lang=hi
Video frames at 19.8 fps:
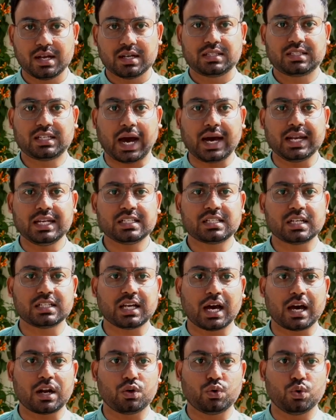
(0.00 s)
चालीस
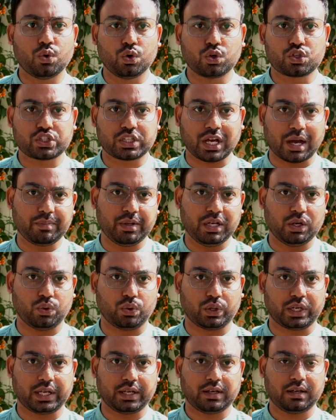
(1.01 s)
हजार लोग शामिल
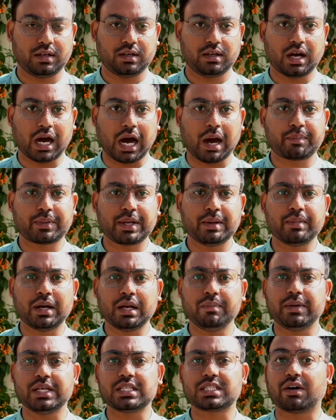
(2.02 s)
होंगे आपके मन
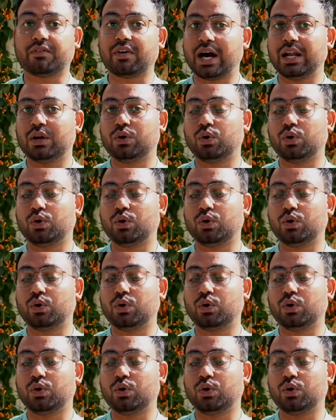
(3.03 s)
में सवाल